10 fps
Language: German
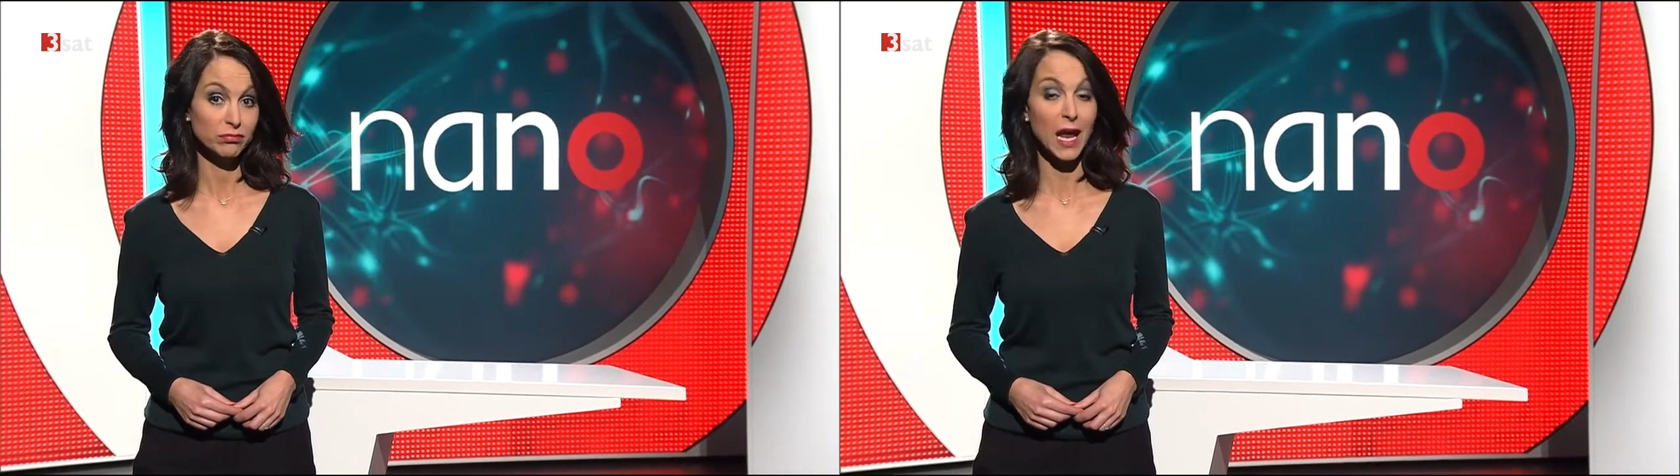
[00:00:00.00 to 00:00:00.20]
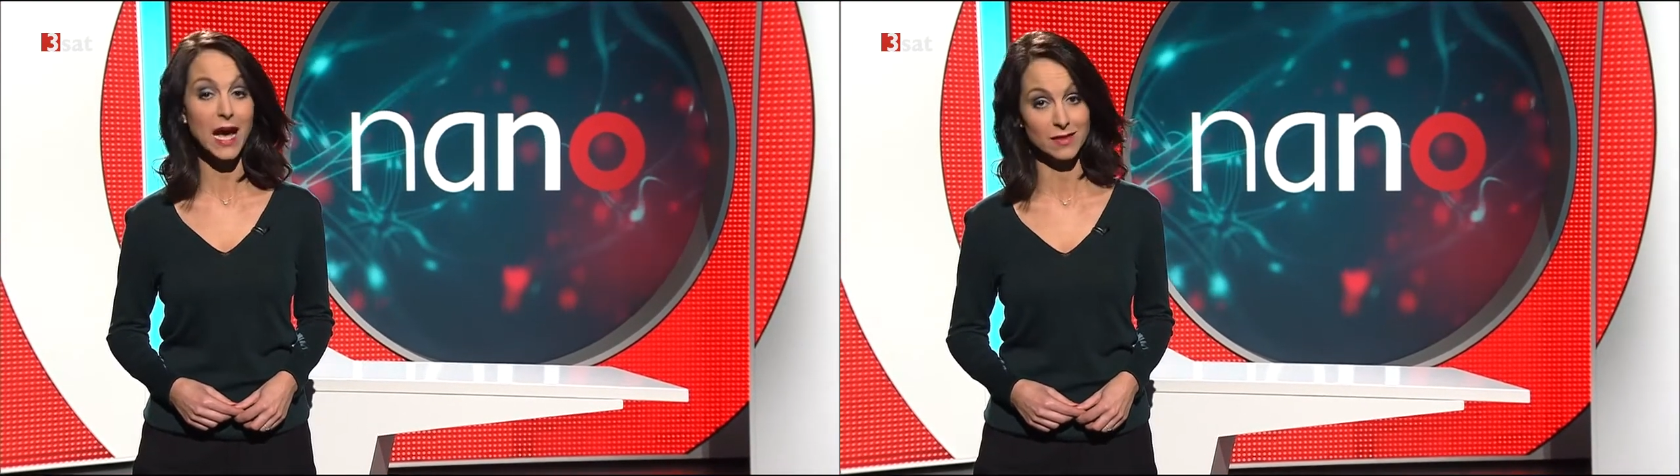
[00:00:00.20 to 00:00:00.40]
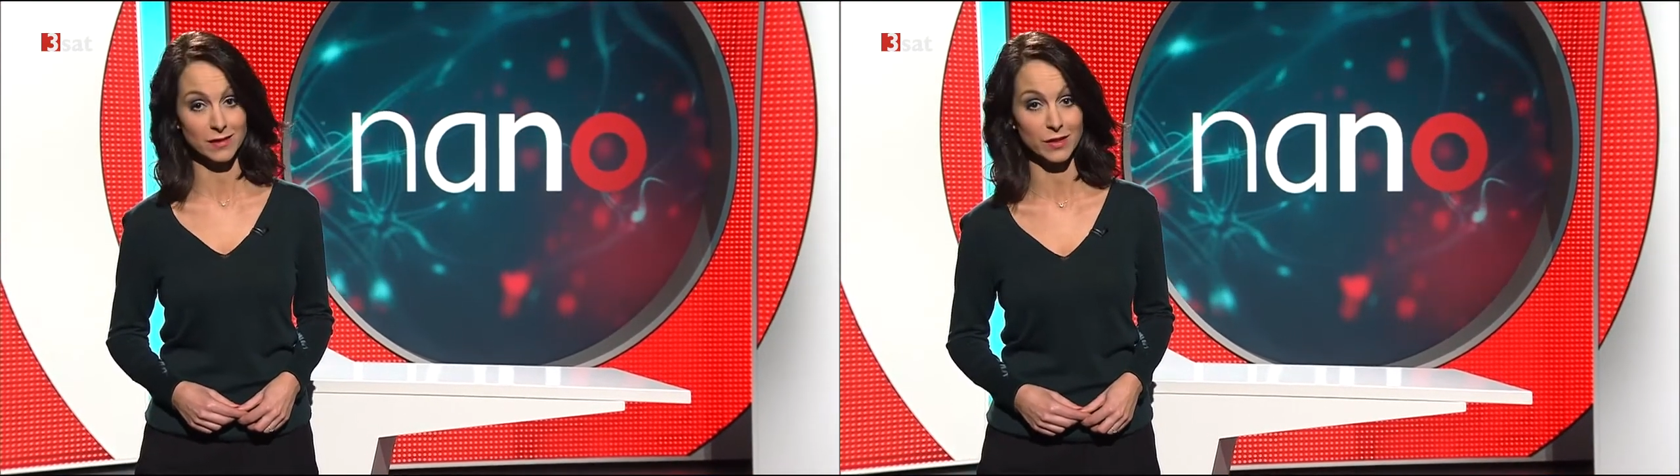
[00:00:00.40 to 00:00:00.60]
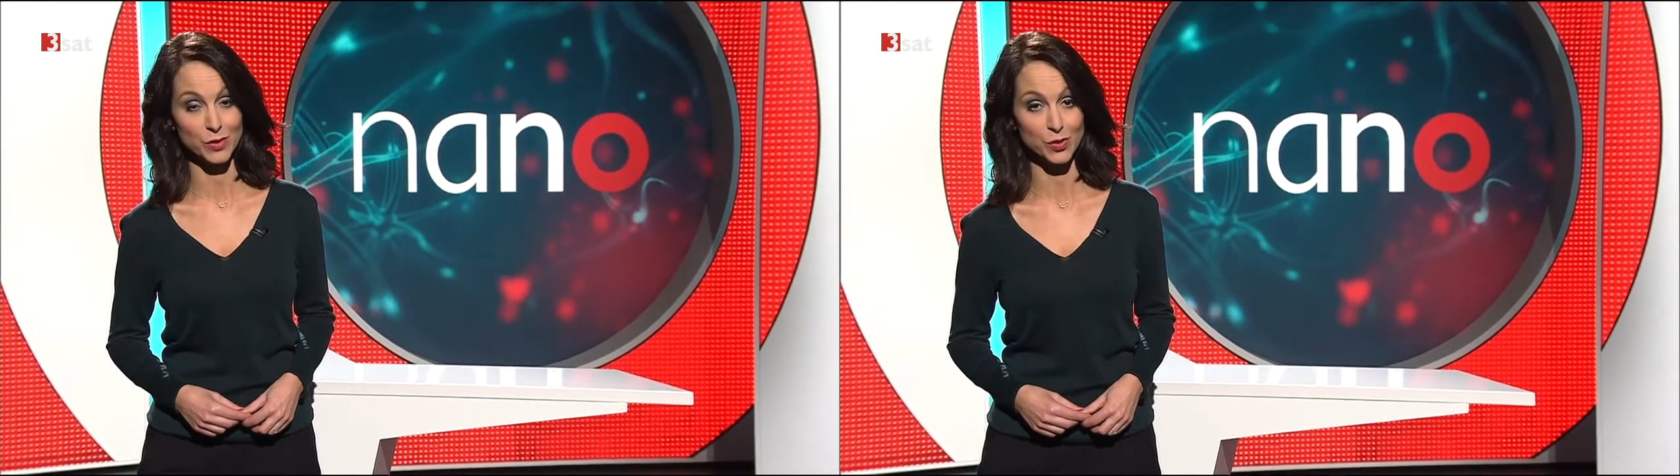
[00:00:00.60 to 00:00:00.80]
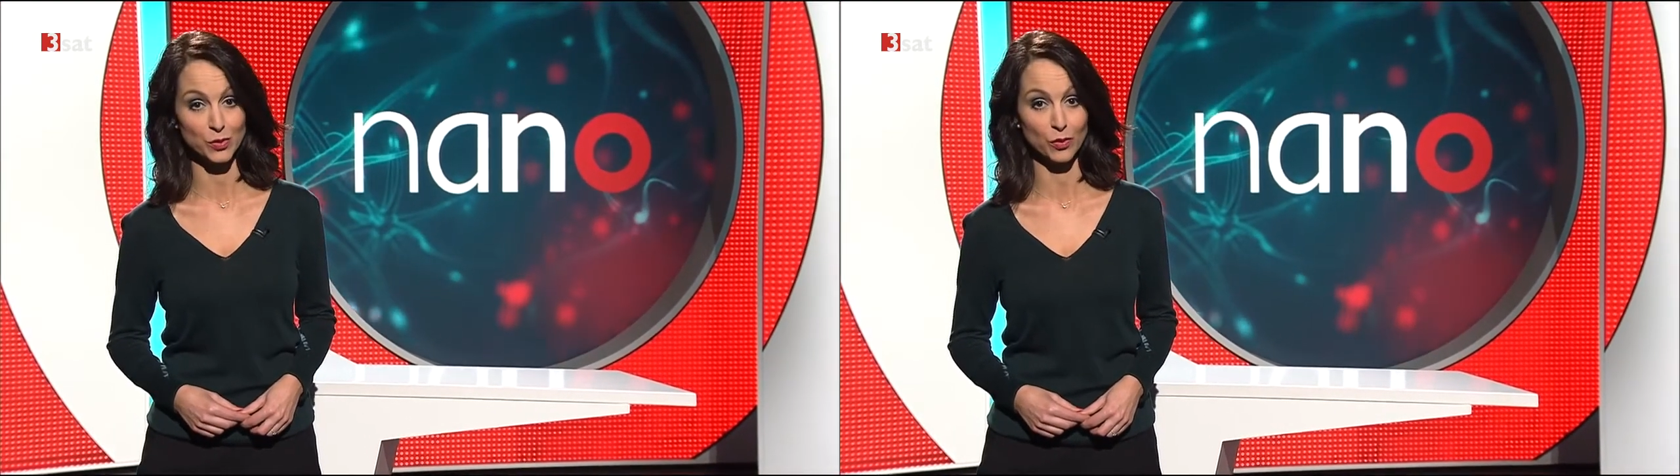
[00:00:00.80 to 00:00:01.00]

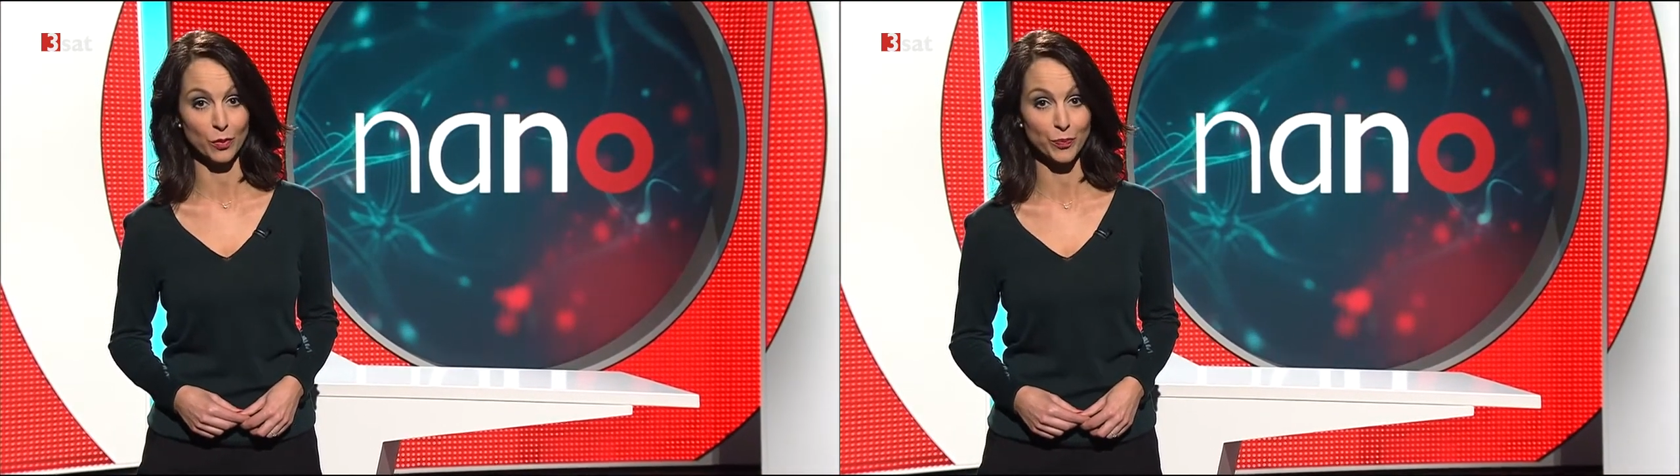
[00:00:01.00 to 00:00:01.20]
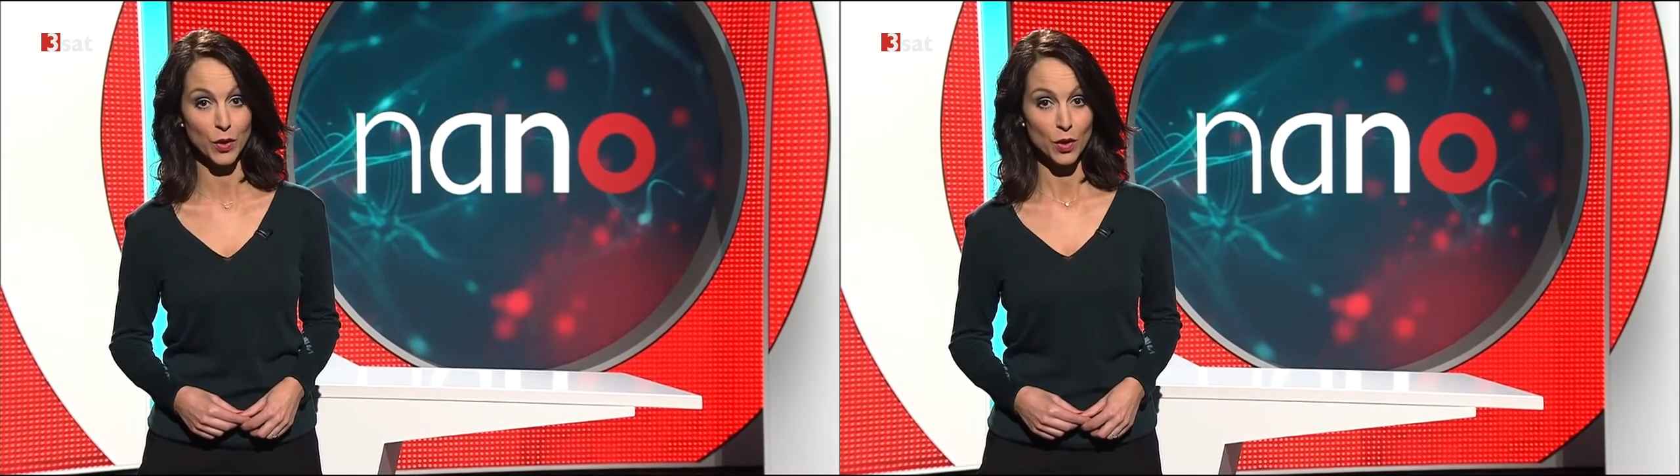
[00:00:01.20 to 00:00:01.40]
Blasenentzündung.